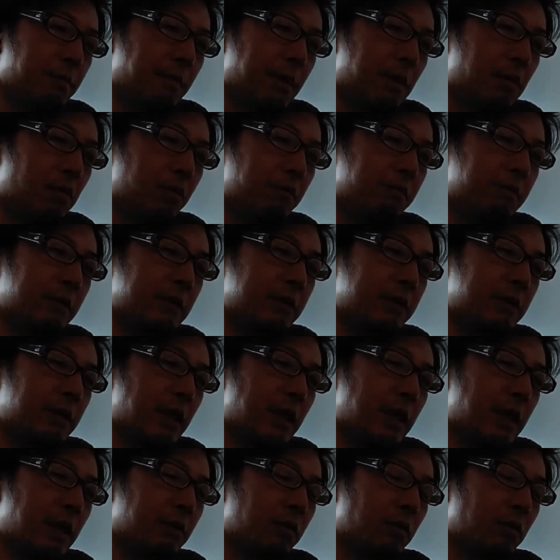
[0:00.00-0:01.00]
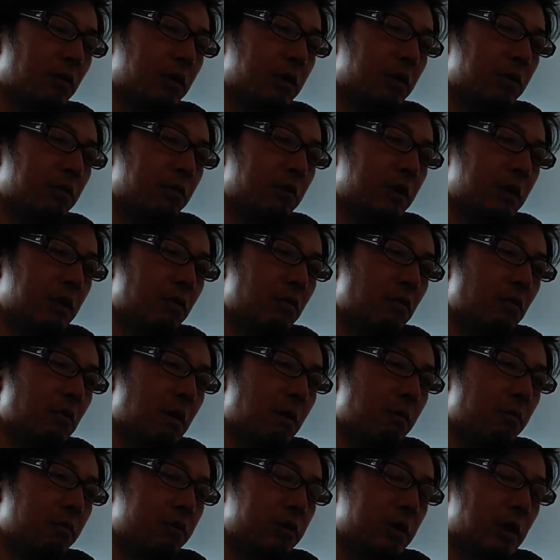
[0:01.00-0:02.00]
まあ、これはですねあのいろいろな方
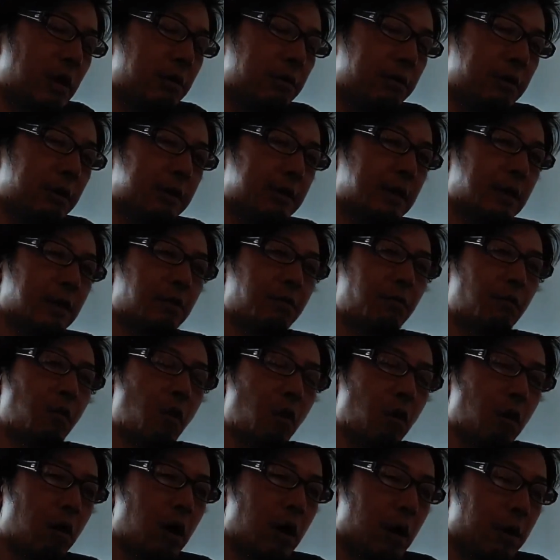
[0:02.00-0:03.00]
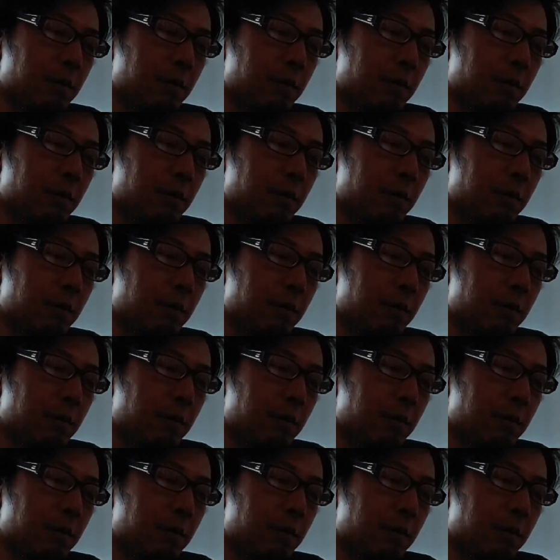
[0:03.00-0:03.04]
法はもちろんあるんですけれども、